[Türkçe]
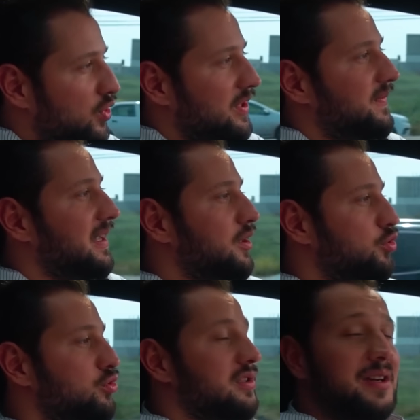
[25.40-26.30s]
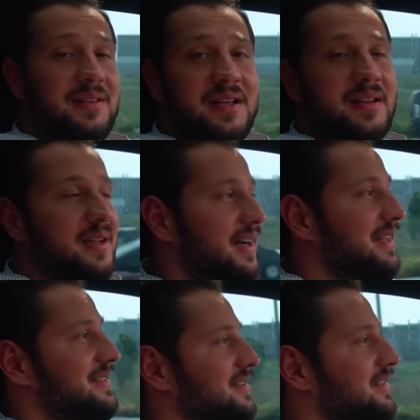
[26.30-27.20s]
modifiyeli 140'ların
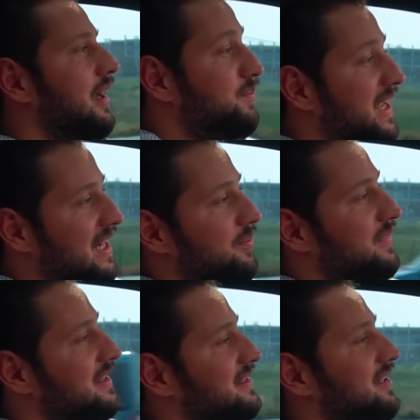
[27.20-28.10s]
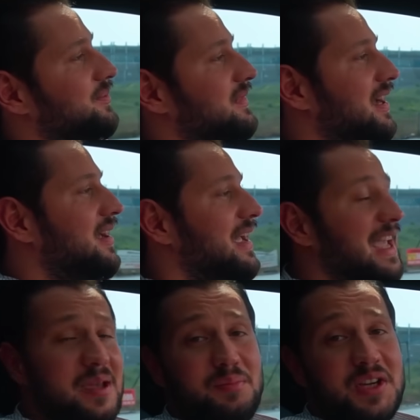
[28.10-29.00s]
arasında benim nazarımda
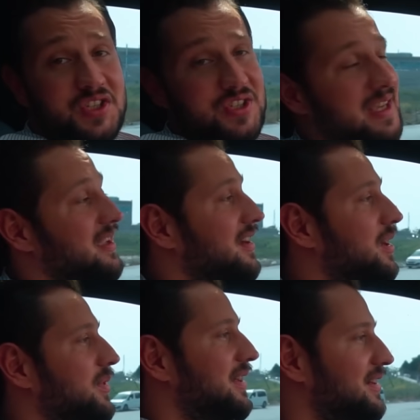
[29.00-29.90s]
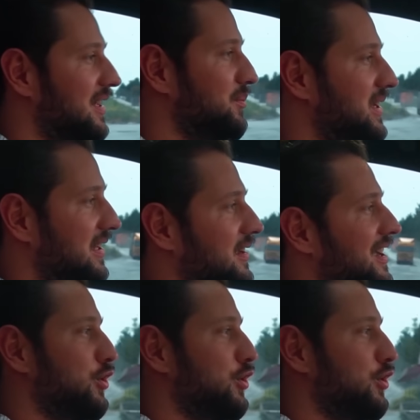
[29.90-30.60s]
en başı çeken arabalardan bunlardan biri.